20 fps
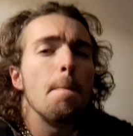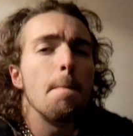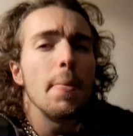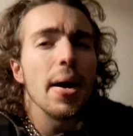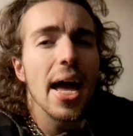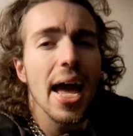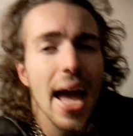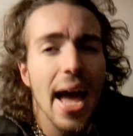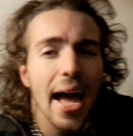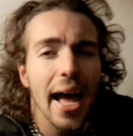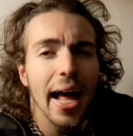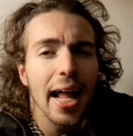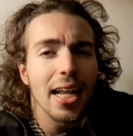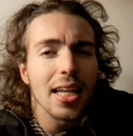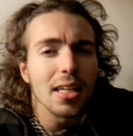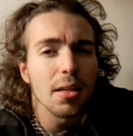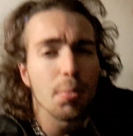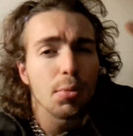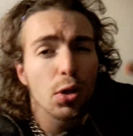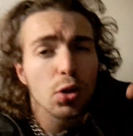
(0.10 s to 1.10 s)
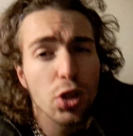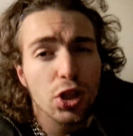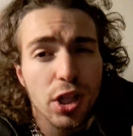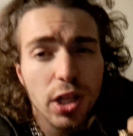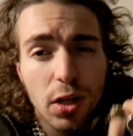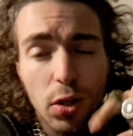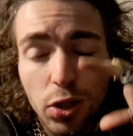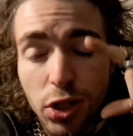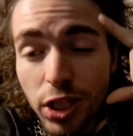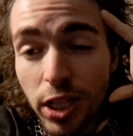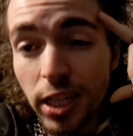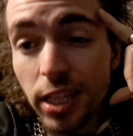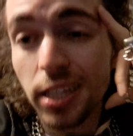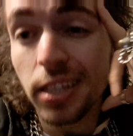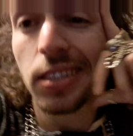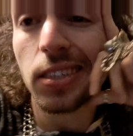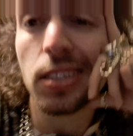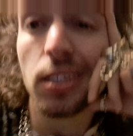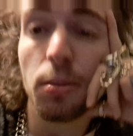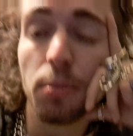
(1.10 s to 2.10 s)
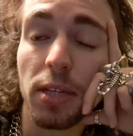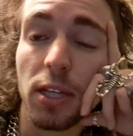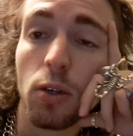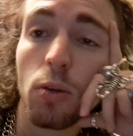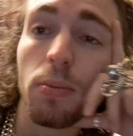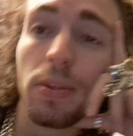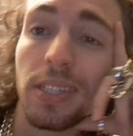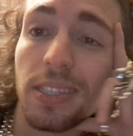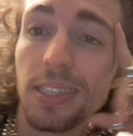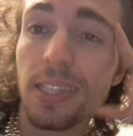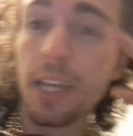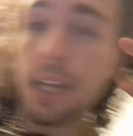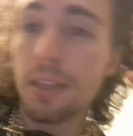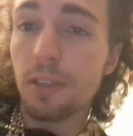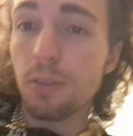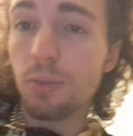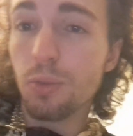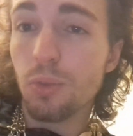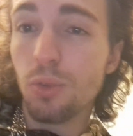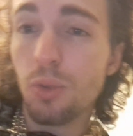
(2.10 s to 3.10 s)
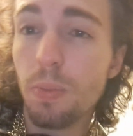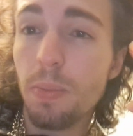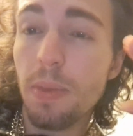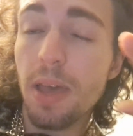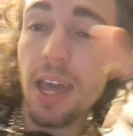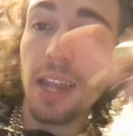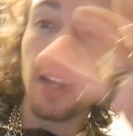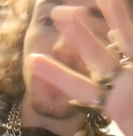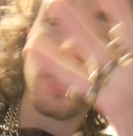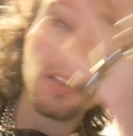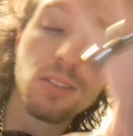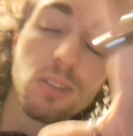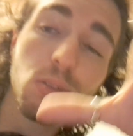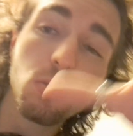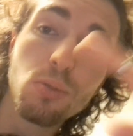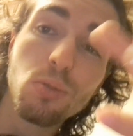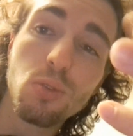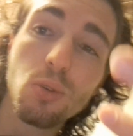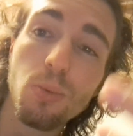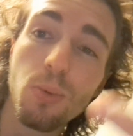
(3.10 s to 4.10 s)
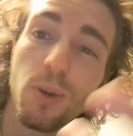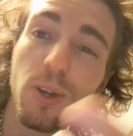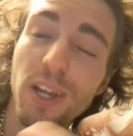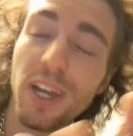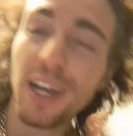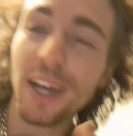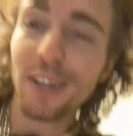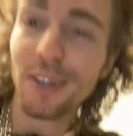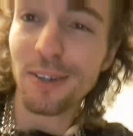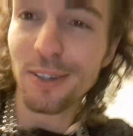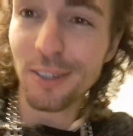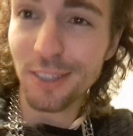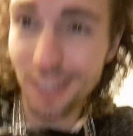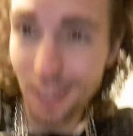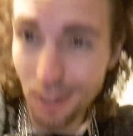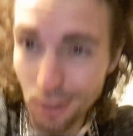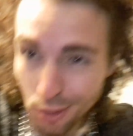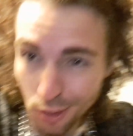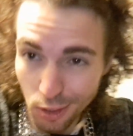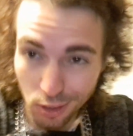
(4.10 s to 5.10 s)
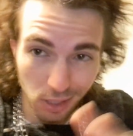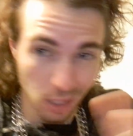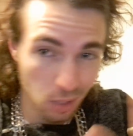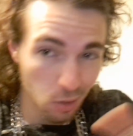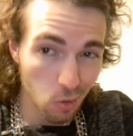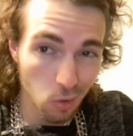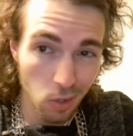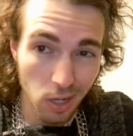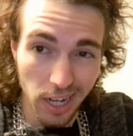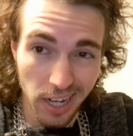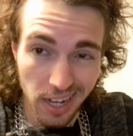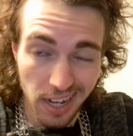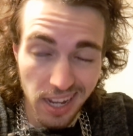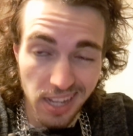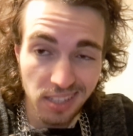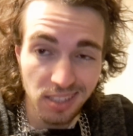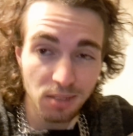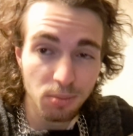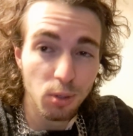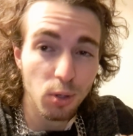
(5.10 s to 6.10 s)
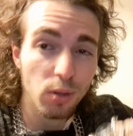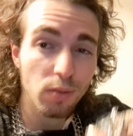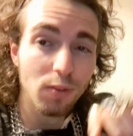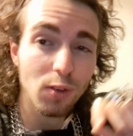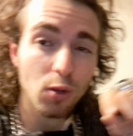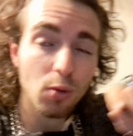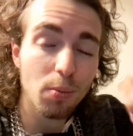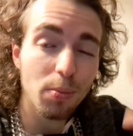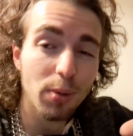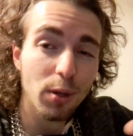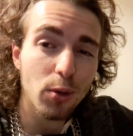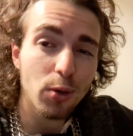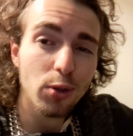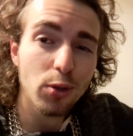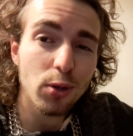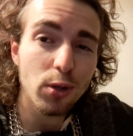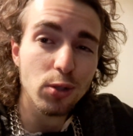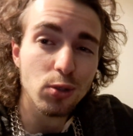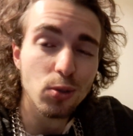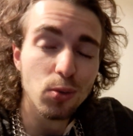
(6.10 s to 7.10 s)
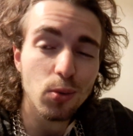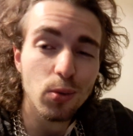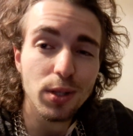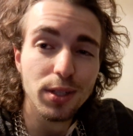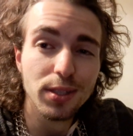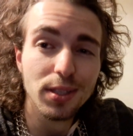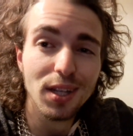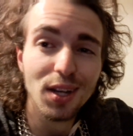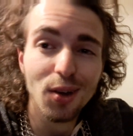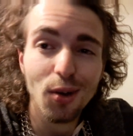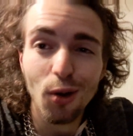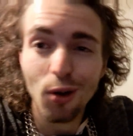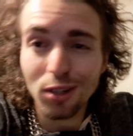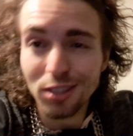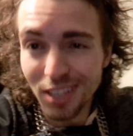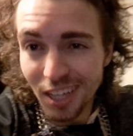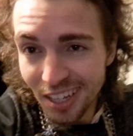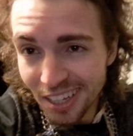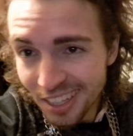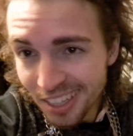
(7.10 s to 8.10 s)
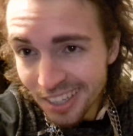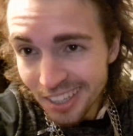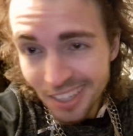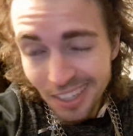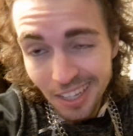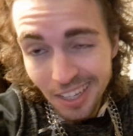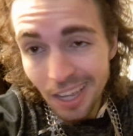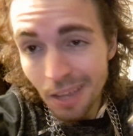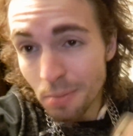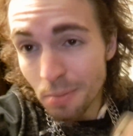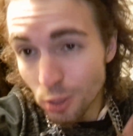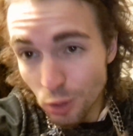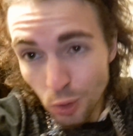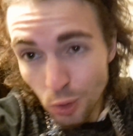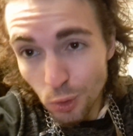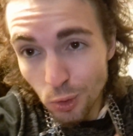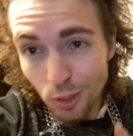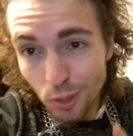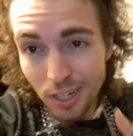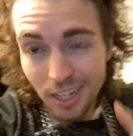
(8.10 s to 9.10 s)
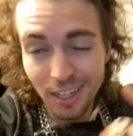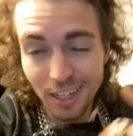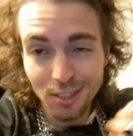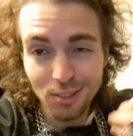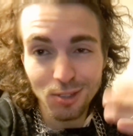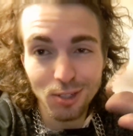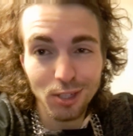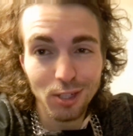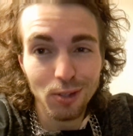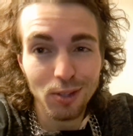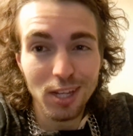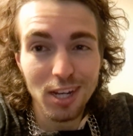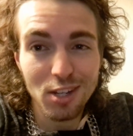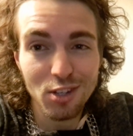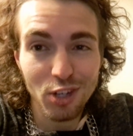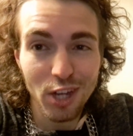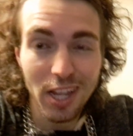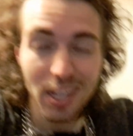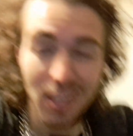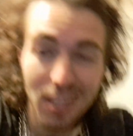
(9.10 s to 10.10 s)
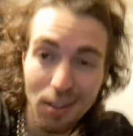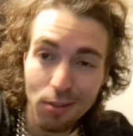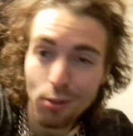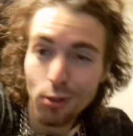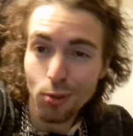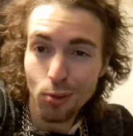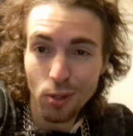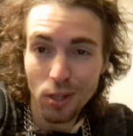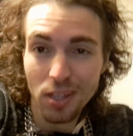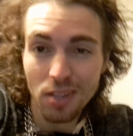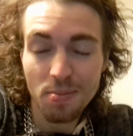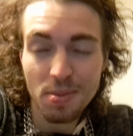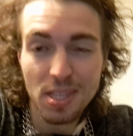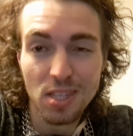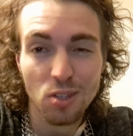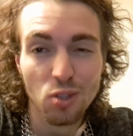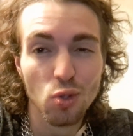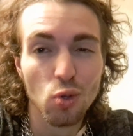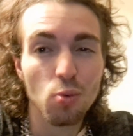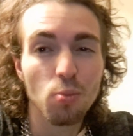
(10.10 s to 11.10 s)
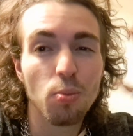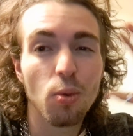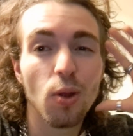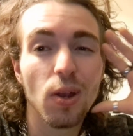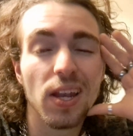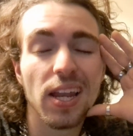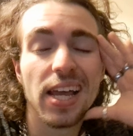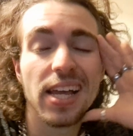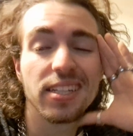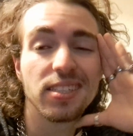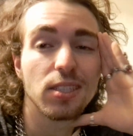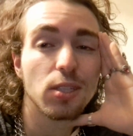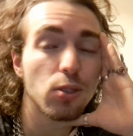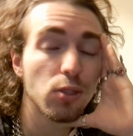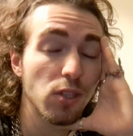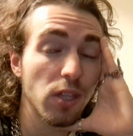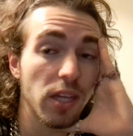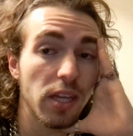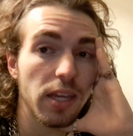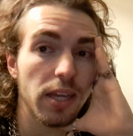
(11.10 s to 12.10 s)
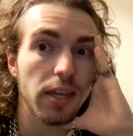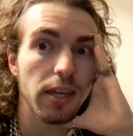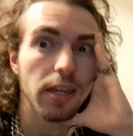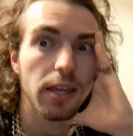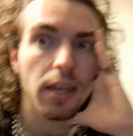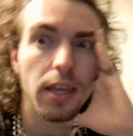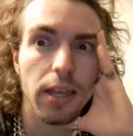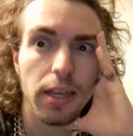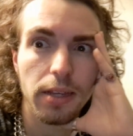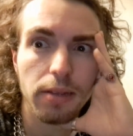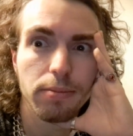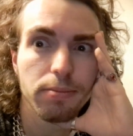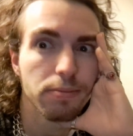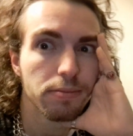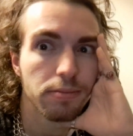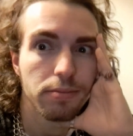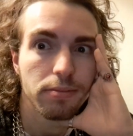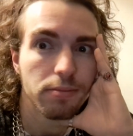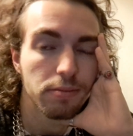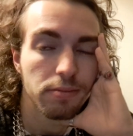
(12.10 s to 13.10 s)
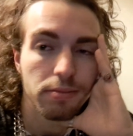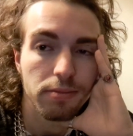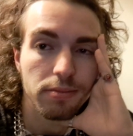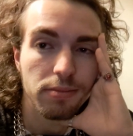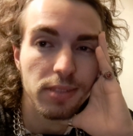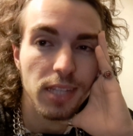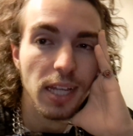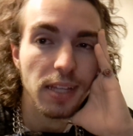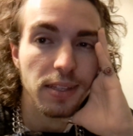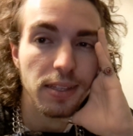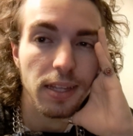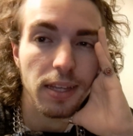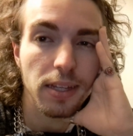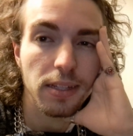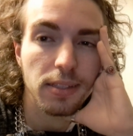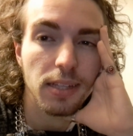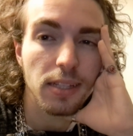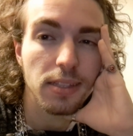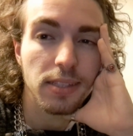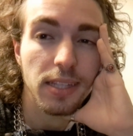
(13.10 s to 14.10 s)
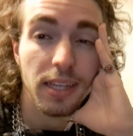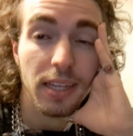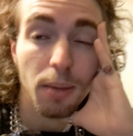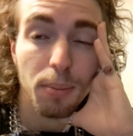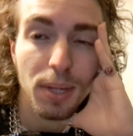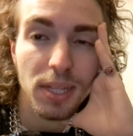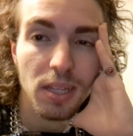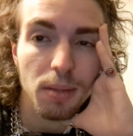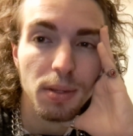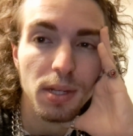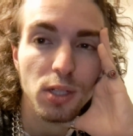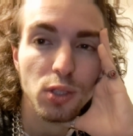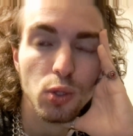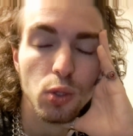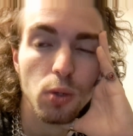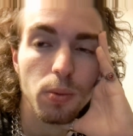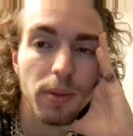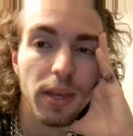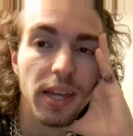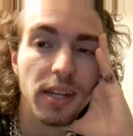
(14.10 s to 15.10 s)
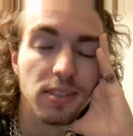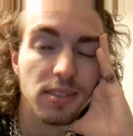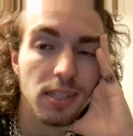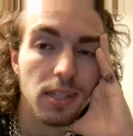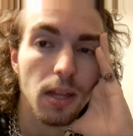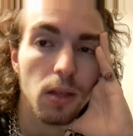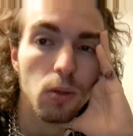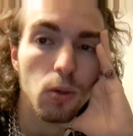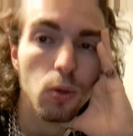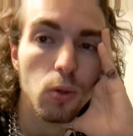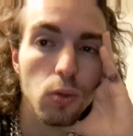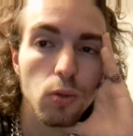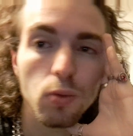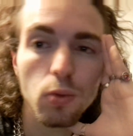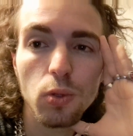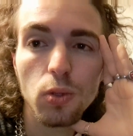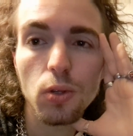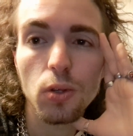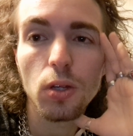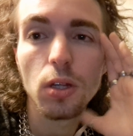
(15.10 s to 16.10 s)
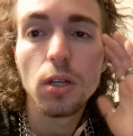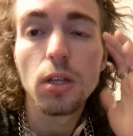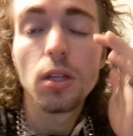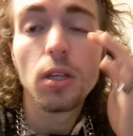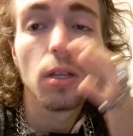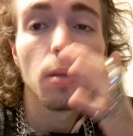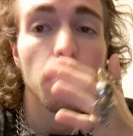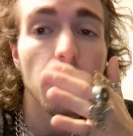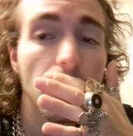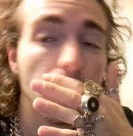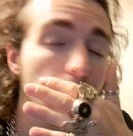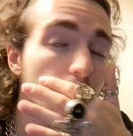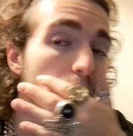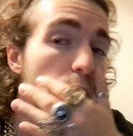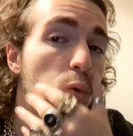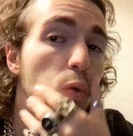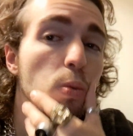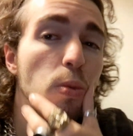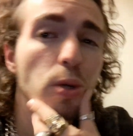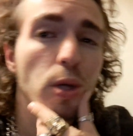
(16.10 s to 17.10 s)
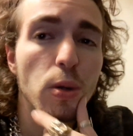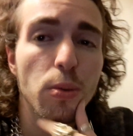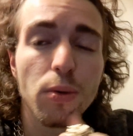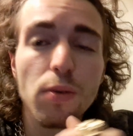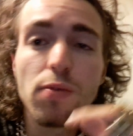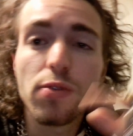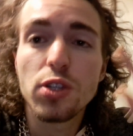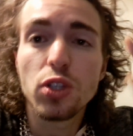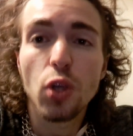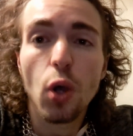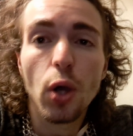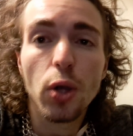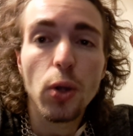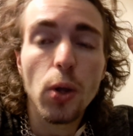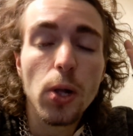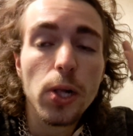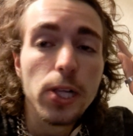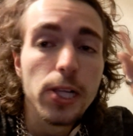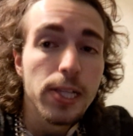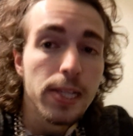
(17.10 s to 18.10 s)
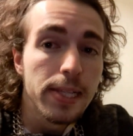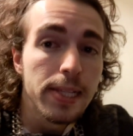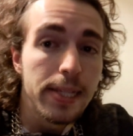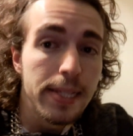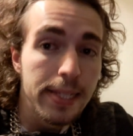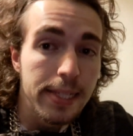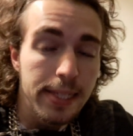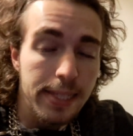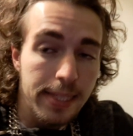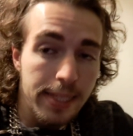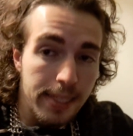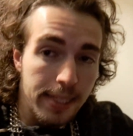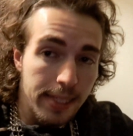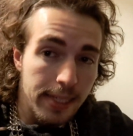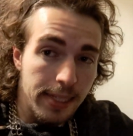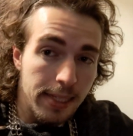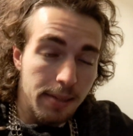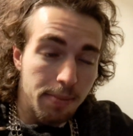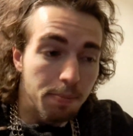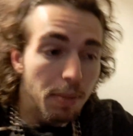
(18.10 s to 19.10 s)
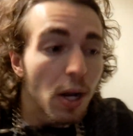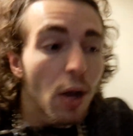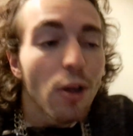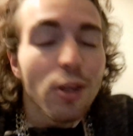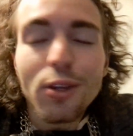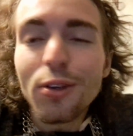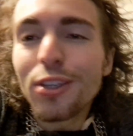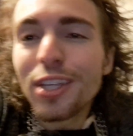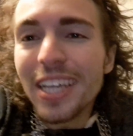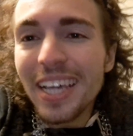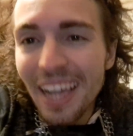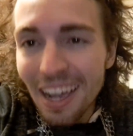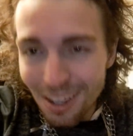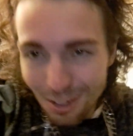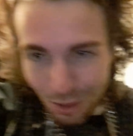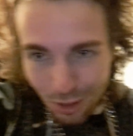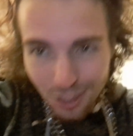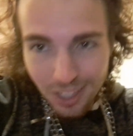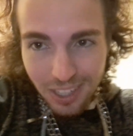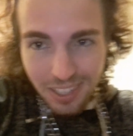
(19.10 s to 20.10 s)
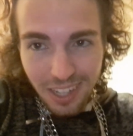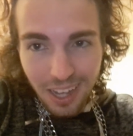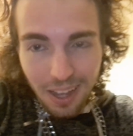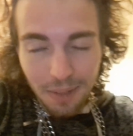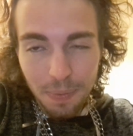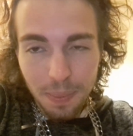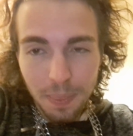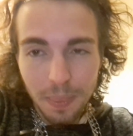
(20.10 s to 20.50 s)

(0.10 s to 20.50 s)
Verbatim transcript: Belli, broschi loschissimi, come state? Tutto bene? Innanzitutto buon anno, sì lo so, sarò l'ennesimo che vi rompe coglioni su questa cosa e mi sono rotto il cazzo anch'io della gente, fortunatamente sono un po' all'estero, sicché mh, mm, tante, tante chiamate me ne sono perse, dato che ho dovuto mettere un numero provvisorio. Però in ogni caso si sa,